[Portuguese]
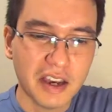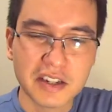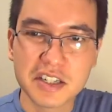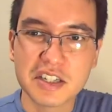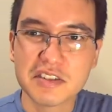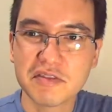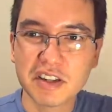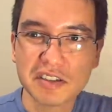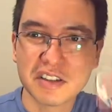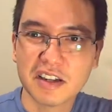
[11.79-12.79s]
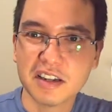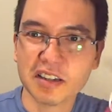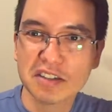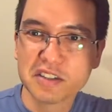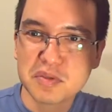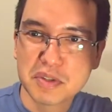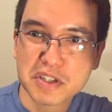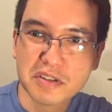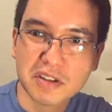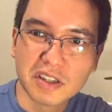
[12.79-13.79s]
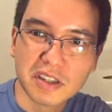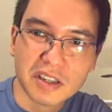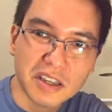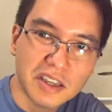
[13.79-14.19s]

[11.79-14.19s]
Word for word: a gente vai instalar este bichinho aqui.